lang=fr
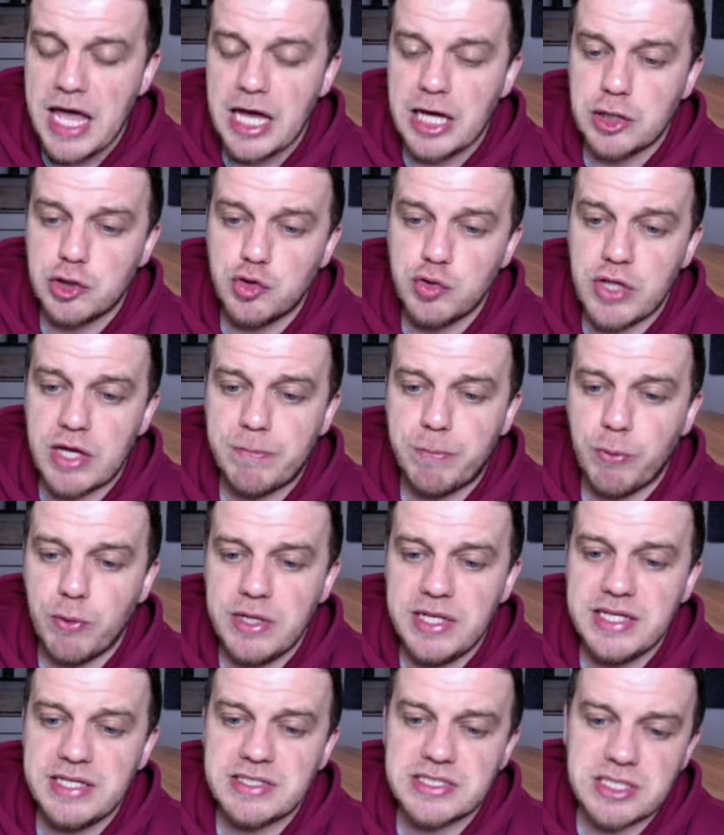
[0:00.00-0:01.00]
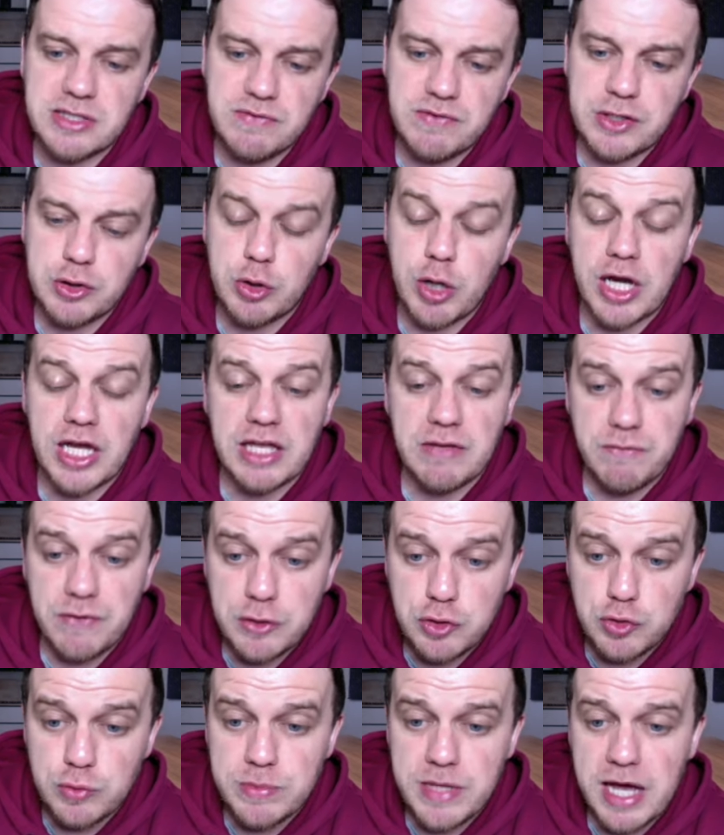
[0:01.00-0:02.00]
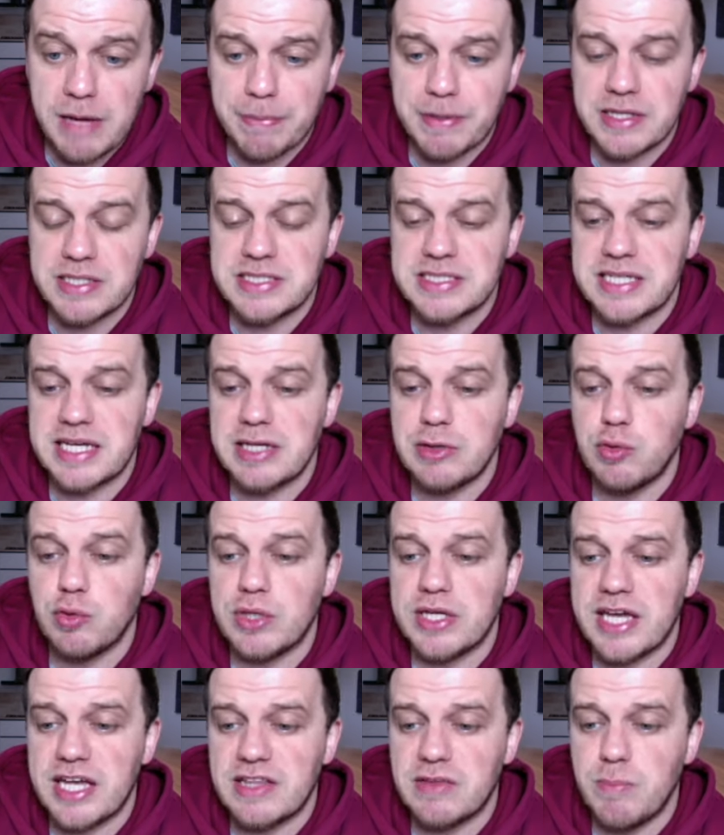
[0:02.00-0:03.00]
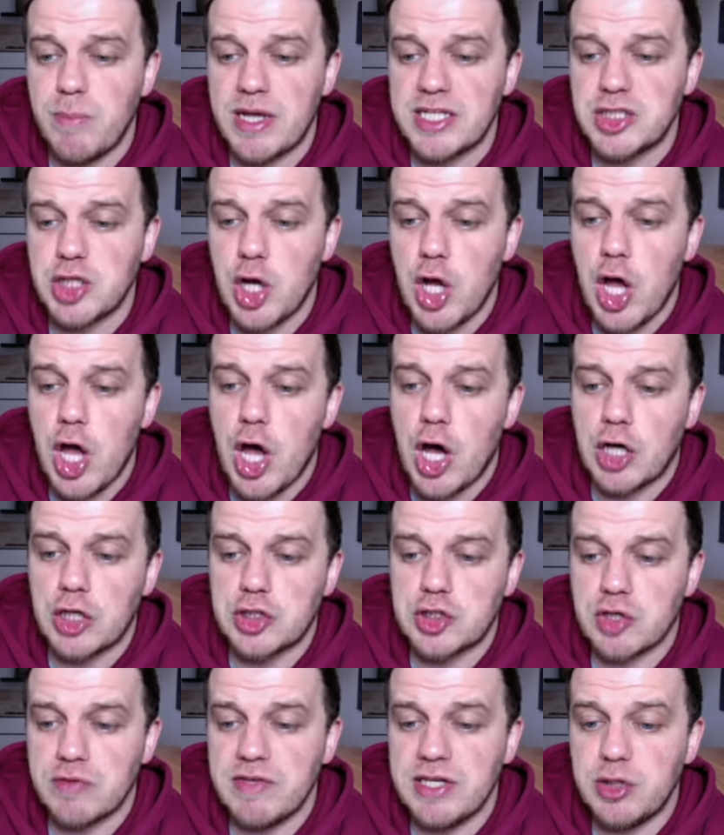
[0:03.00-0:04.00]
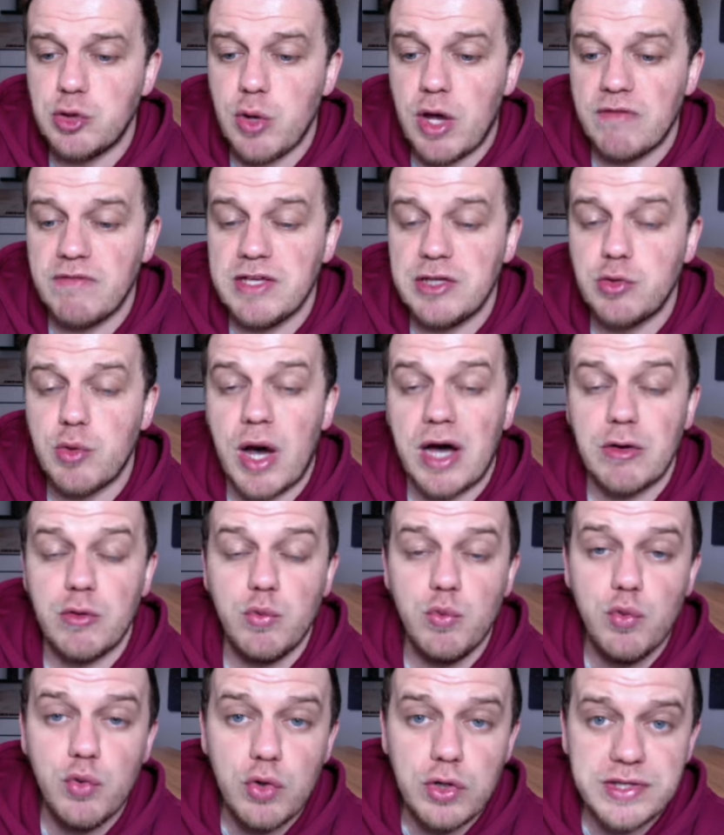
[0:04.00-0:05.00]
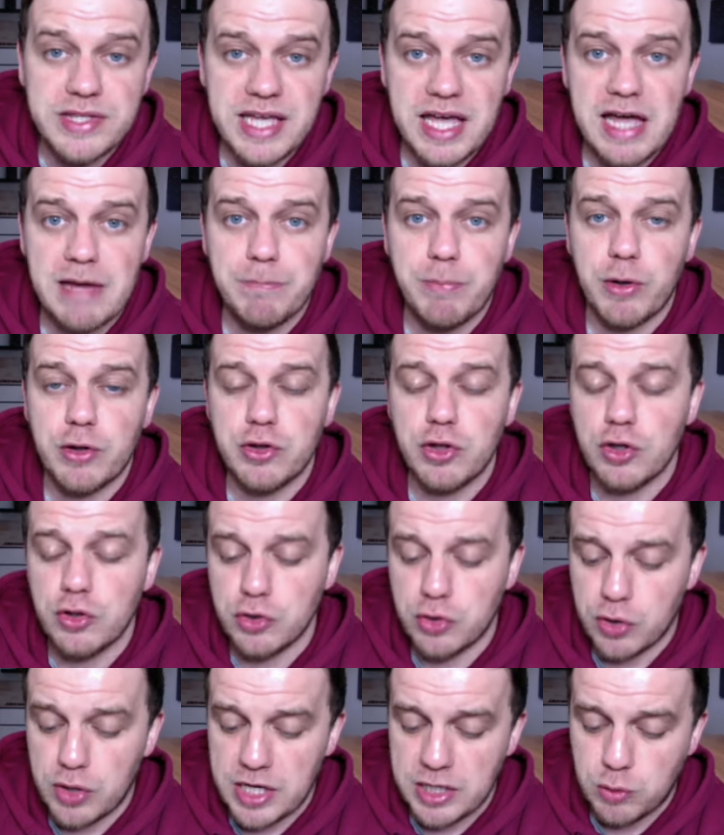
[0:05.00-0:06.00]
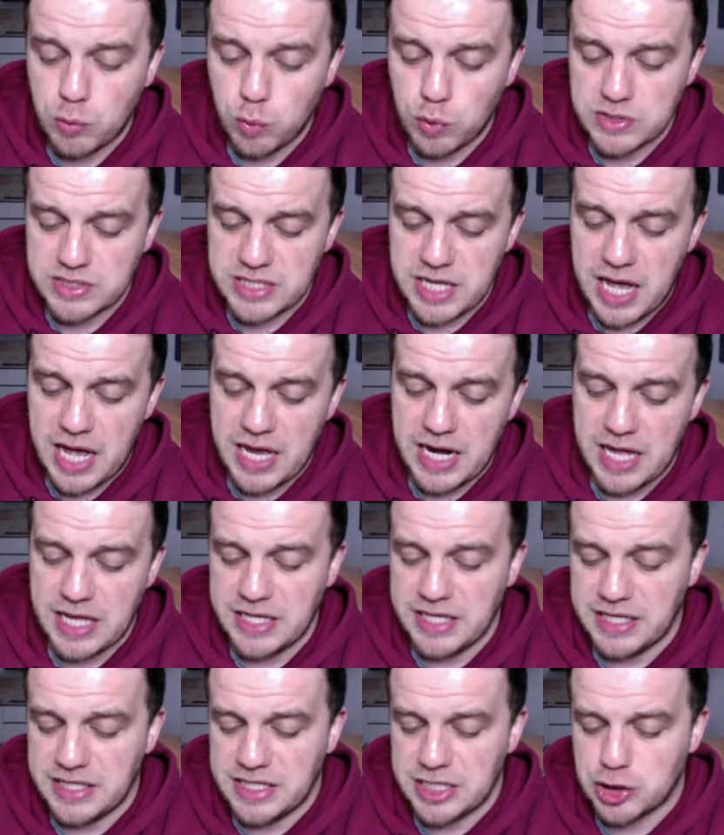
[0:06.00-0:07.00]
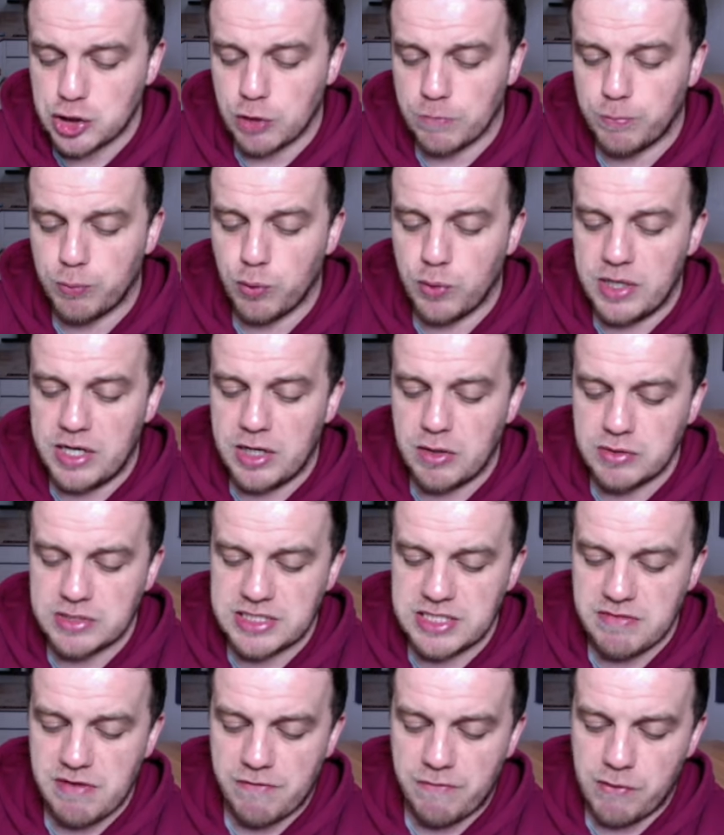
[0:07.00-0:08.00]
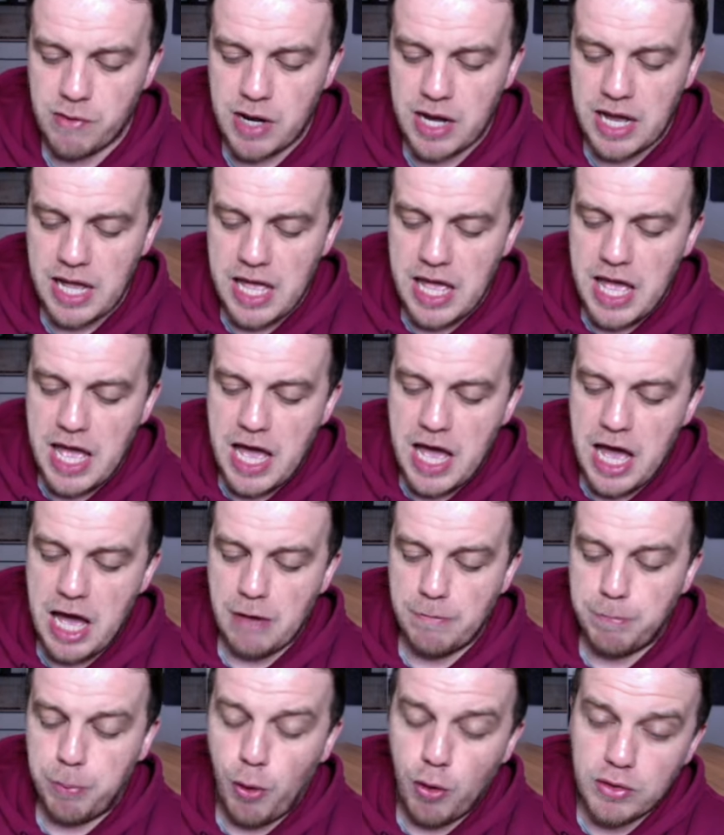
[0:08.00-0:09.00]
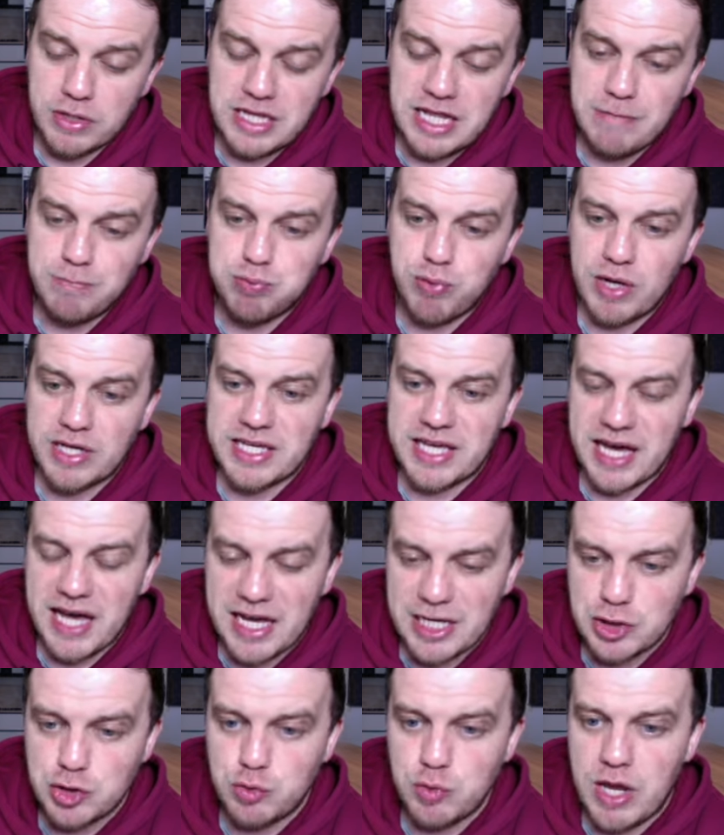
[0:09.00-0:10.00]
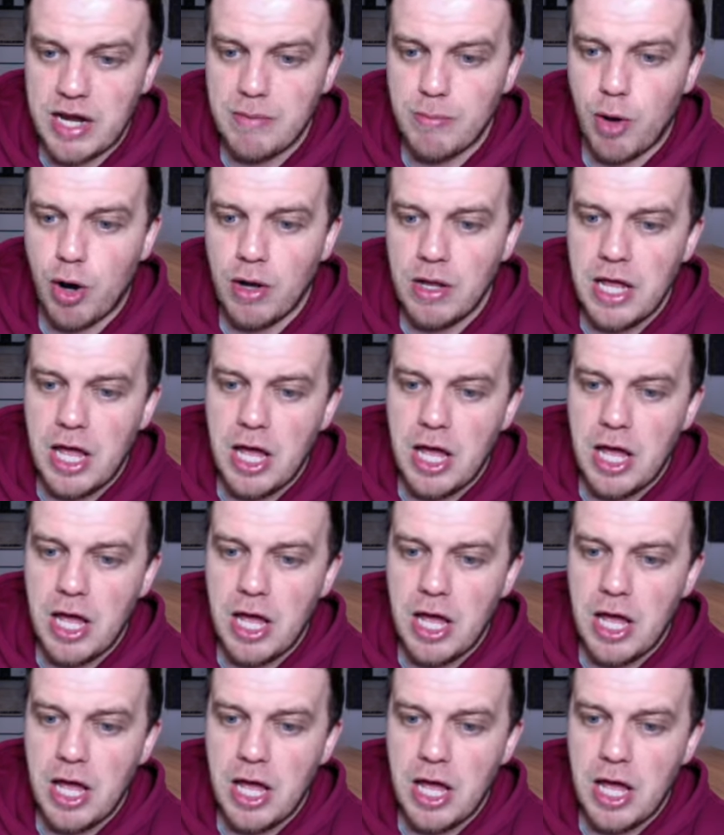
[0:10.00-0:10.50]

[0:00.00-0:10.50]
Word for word: du Napoli. C'est une victoire qui fait du bien après une série de 4 matchs euh, sans victoire. Victoire ultra importante dans la course à la Ligue des Champions. Et là aussi, il va falloir euh, prendre les points car actuellement,